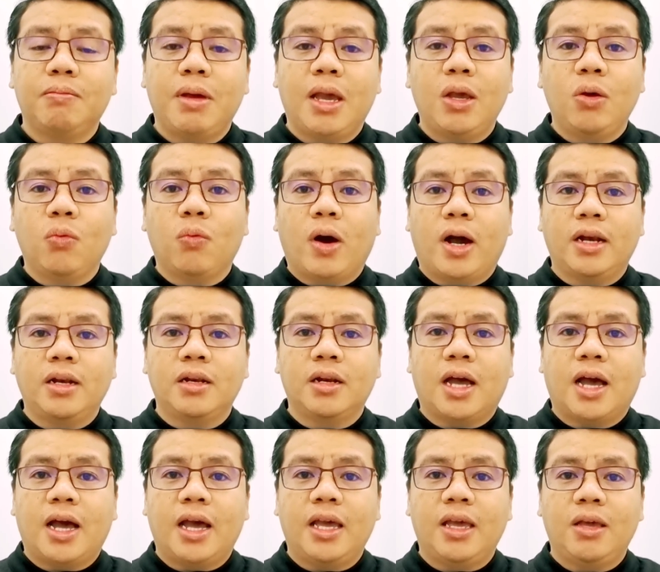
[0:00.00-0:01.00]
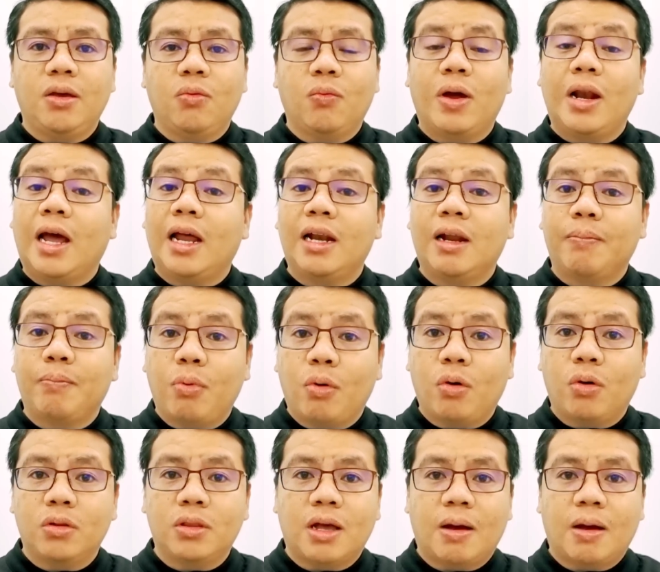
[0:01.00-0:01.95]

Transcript: May 1 ay wala na po